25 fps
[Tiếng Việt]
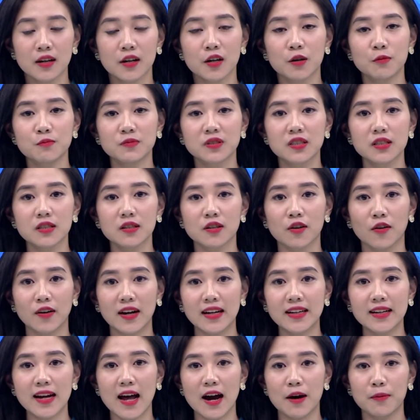Cùng dự có
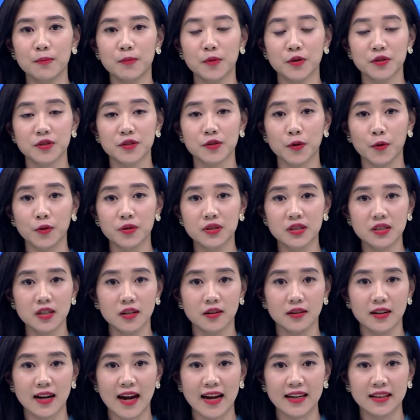lãnh đạo một số
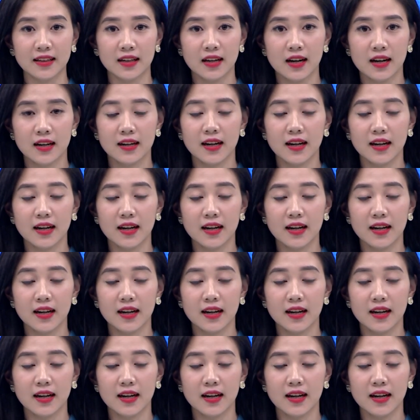sở ngành,